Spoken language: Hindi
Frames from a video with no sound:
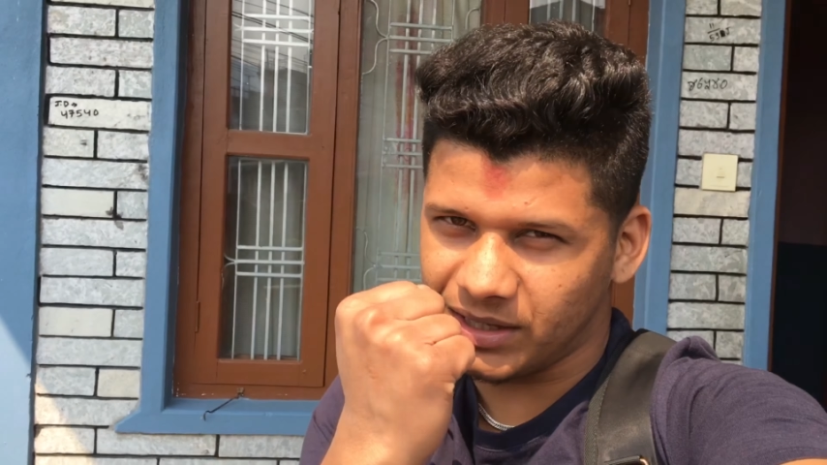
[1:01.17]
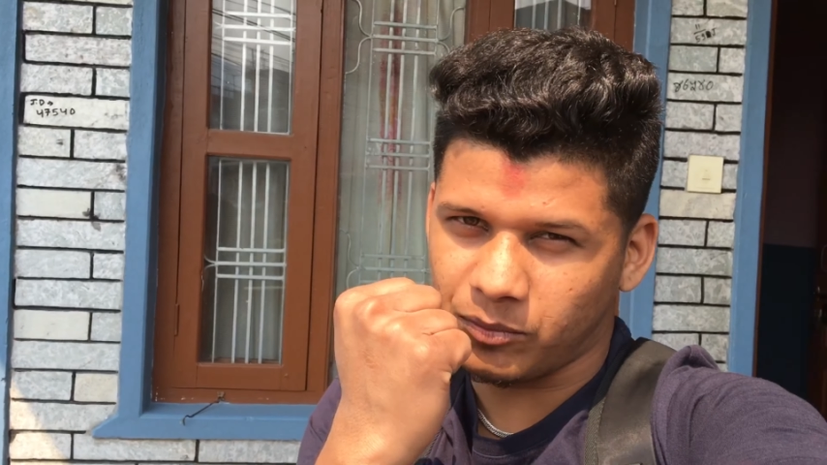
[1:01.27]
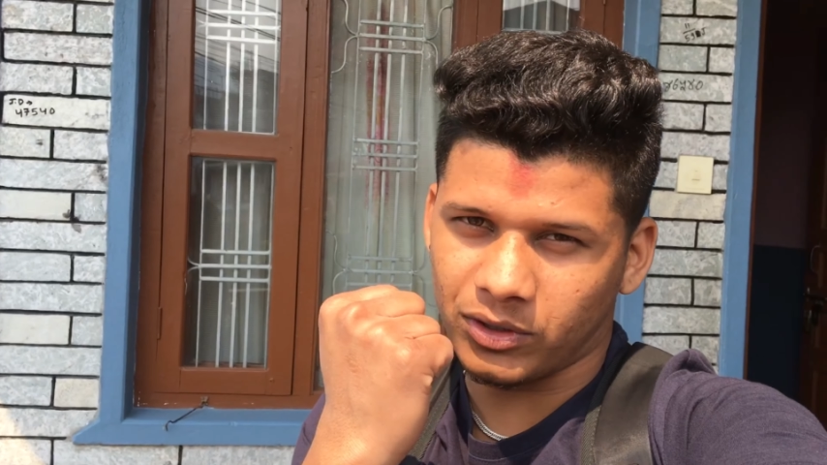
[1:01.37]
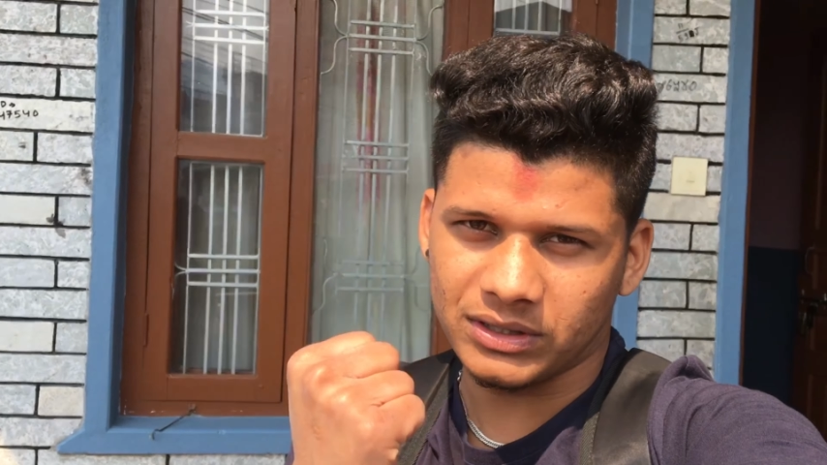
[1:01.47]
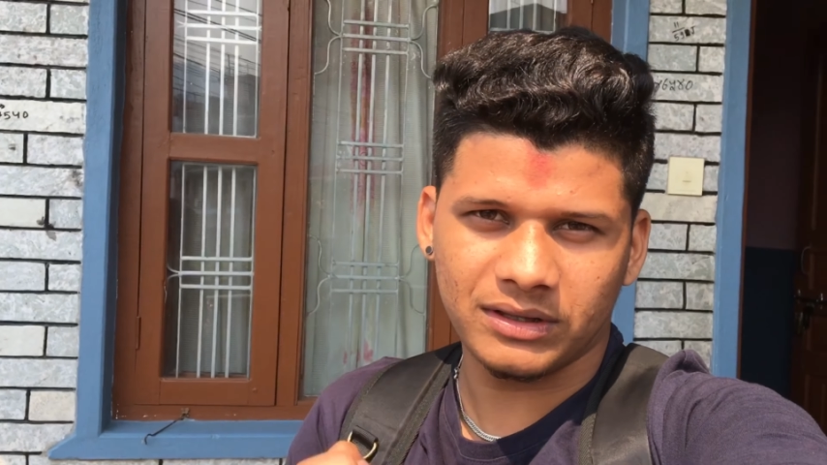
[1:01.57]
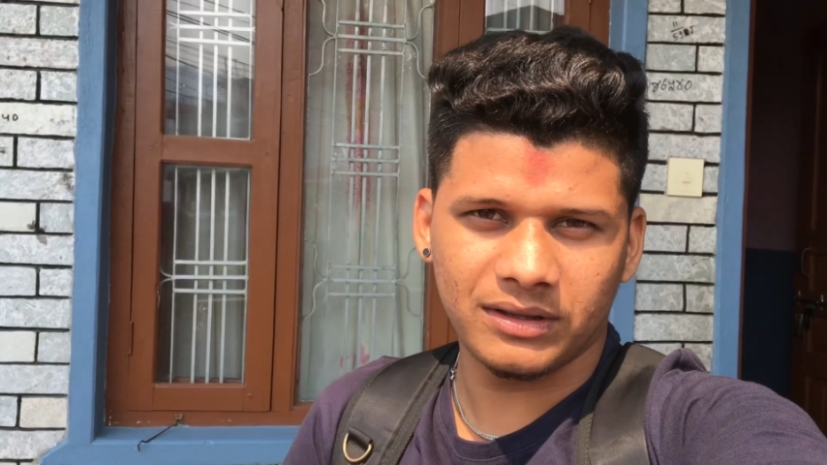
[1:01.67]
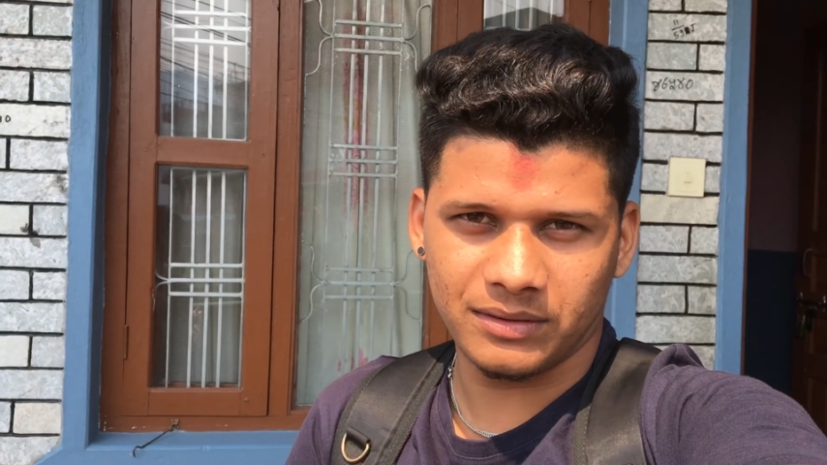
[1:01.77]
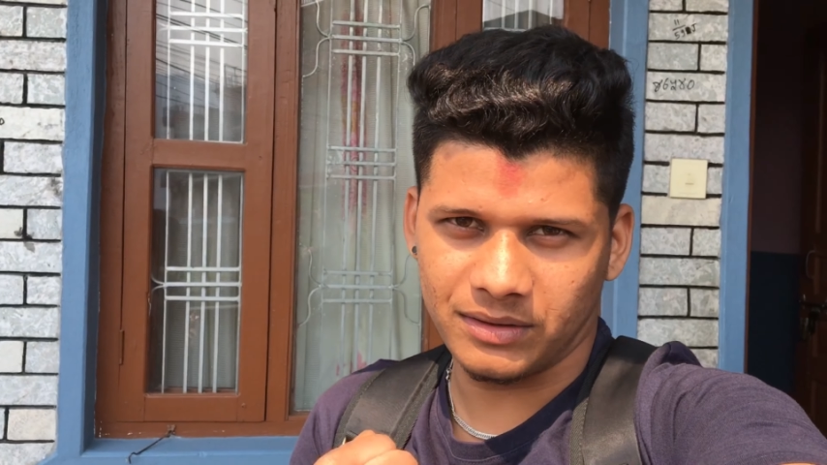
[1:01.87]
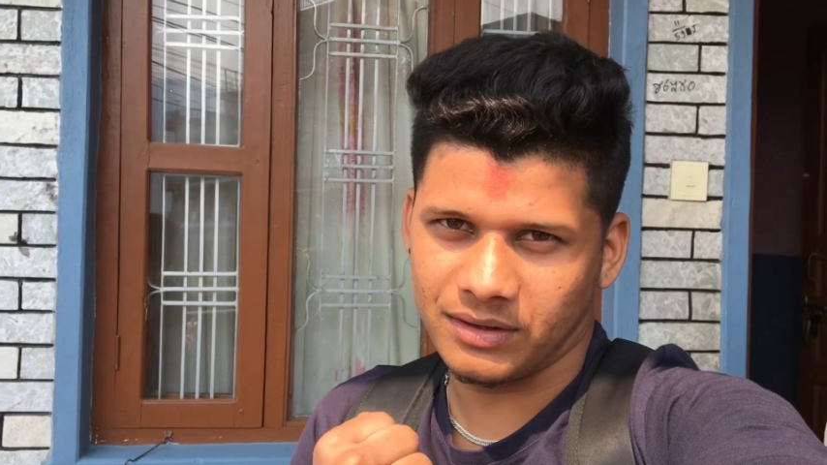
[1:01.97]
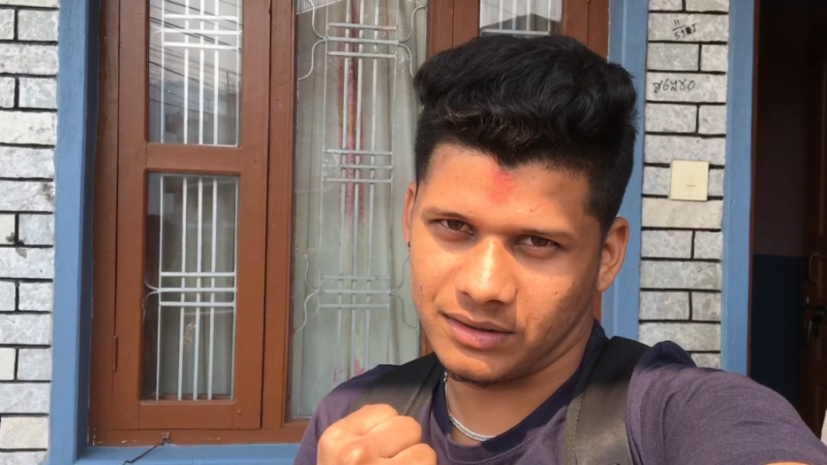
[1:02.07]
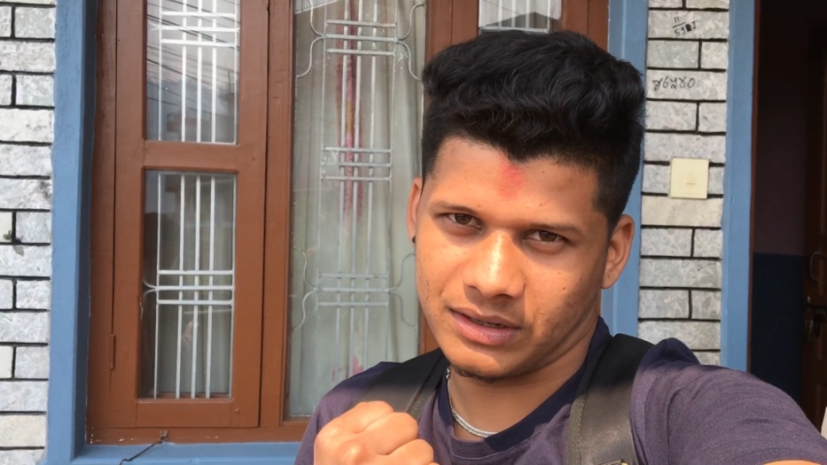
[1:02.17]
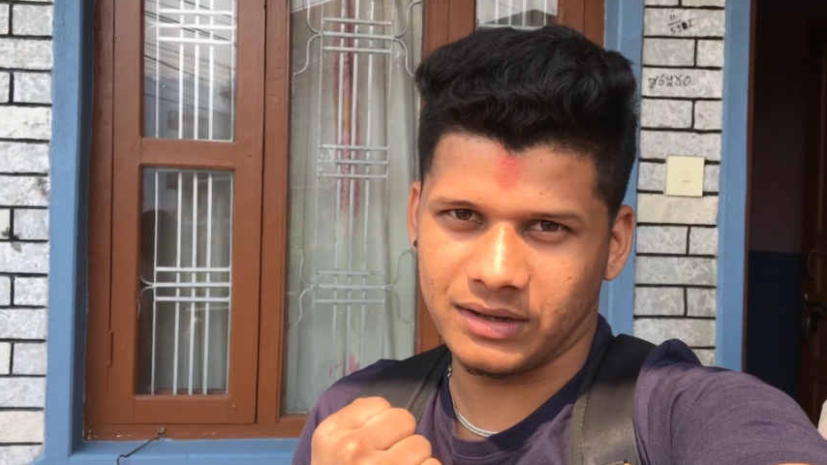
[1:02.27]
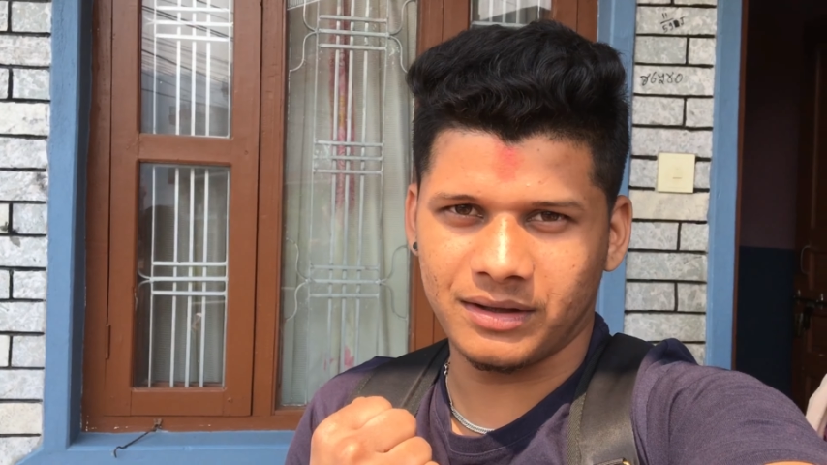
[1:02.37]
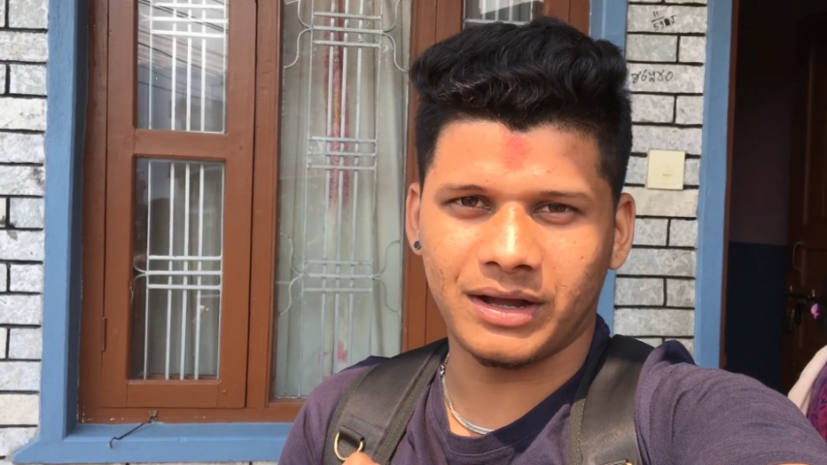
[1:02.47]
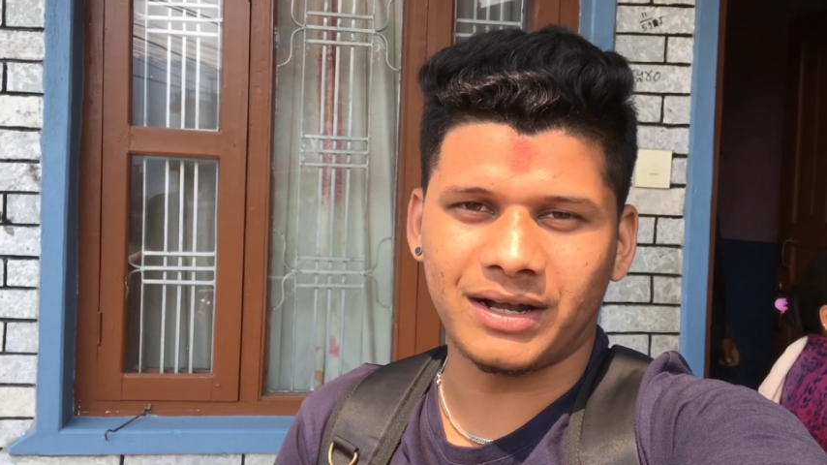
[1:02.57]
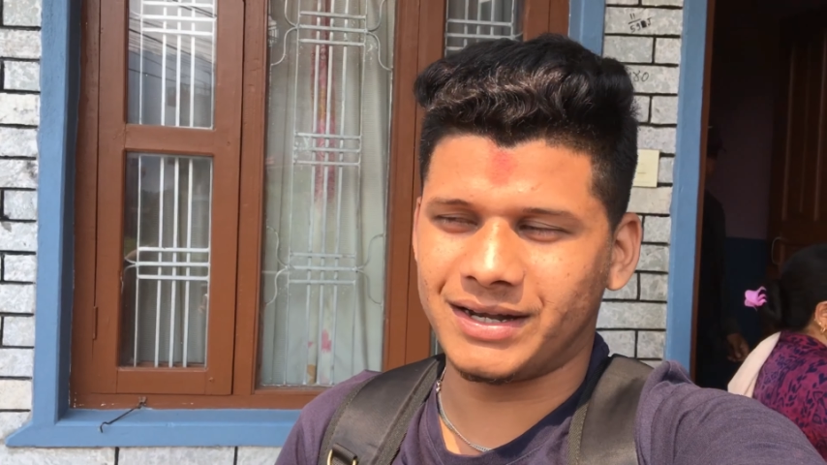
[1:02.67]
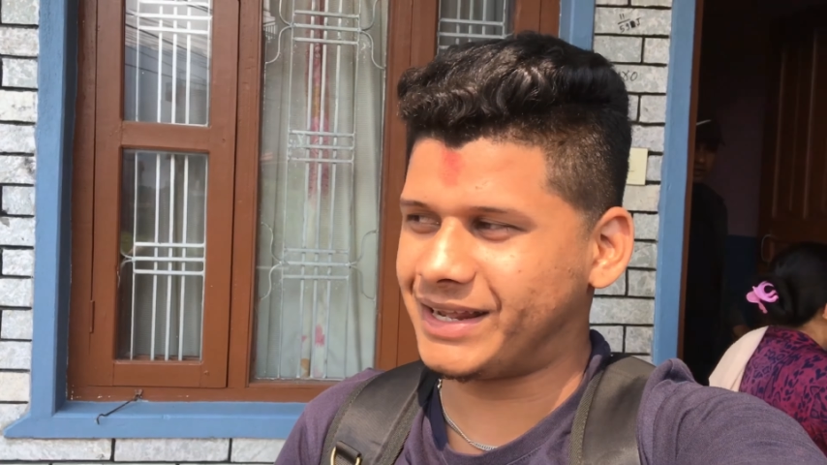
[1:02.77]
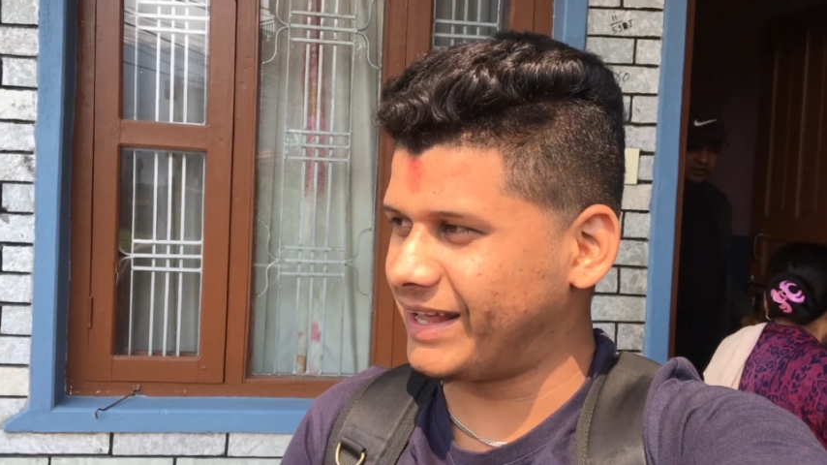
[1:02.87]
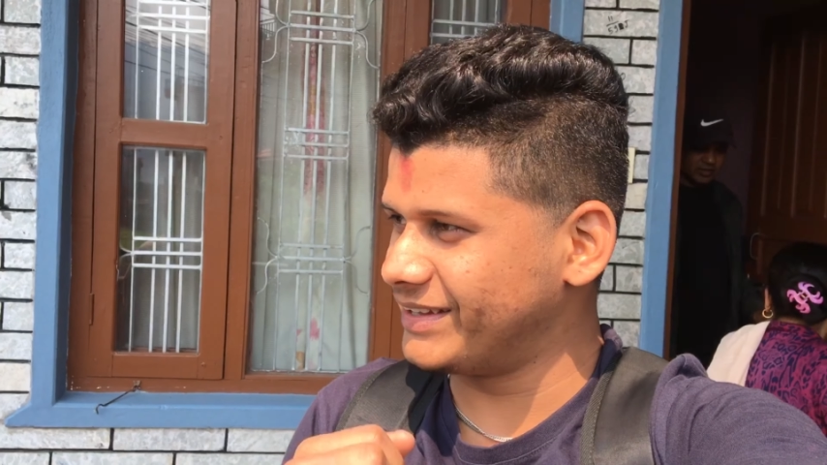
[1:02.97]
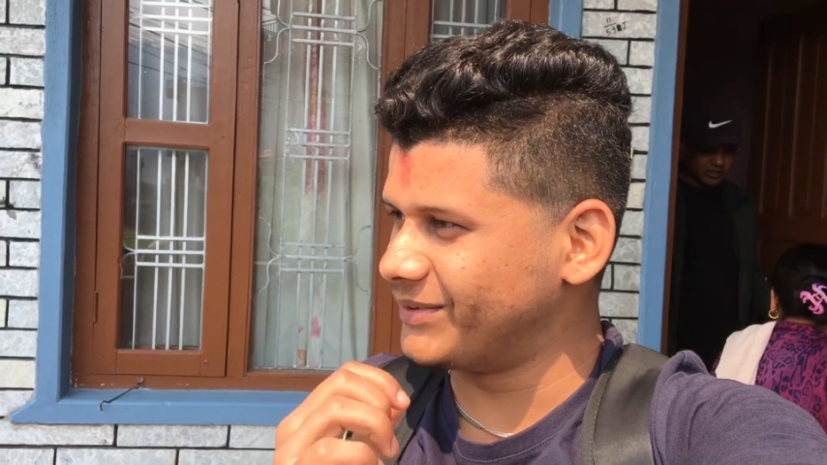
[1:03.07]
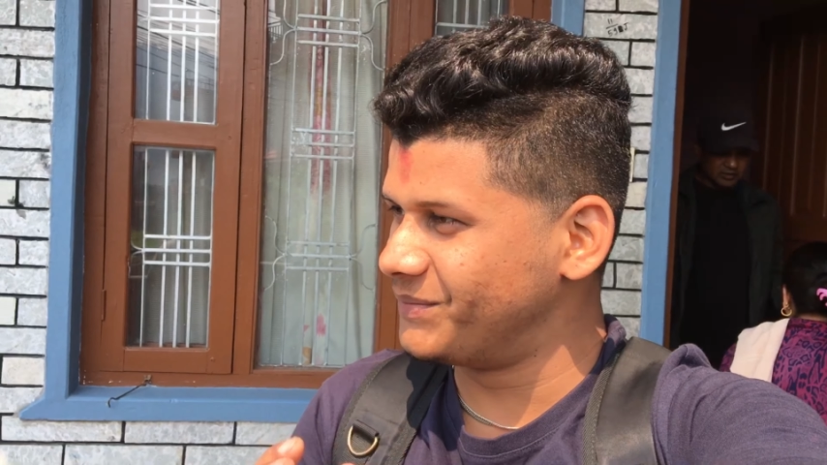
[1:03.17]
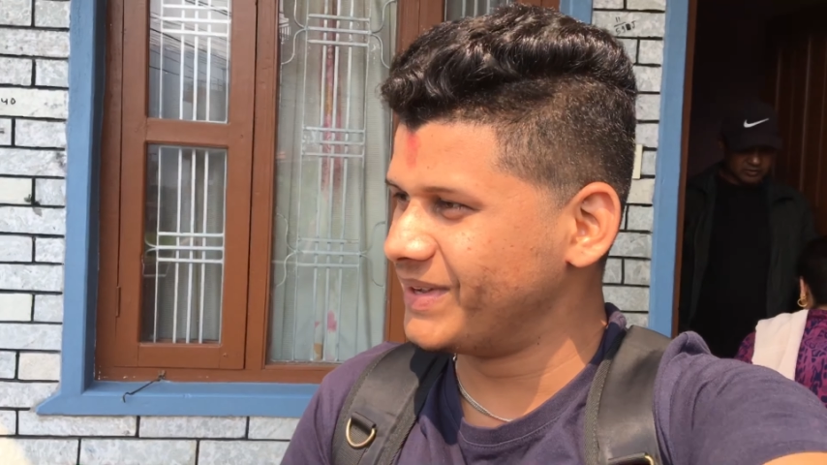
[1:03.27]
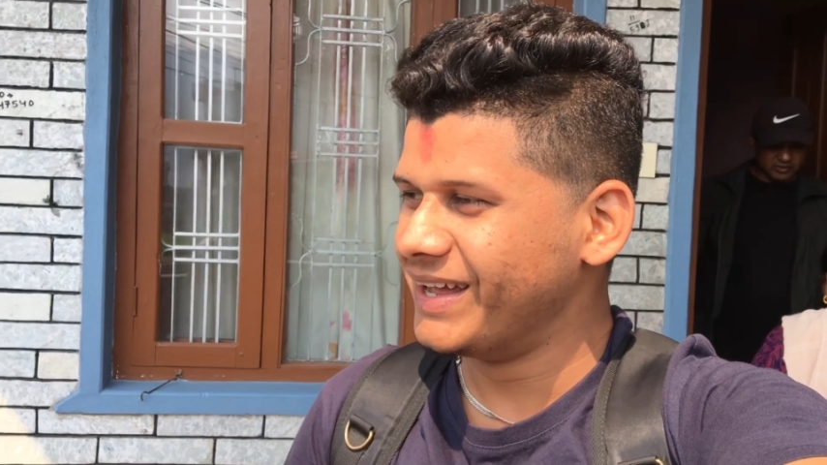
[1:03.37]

की बहुत कट्टर है एकदम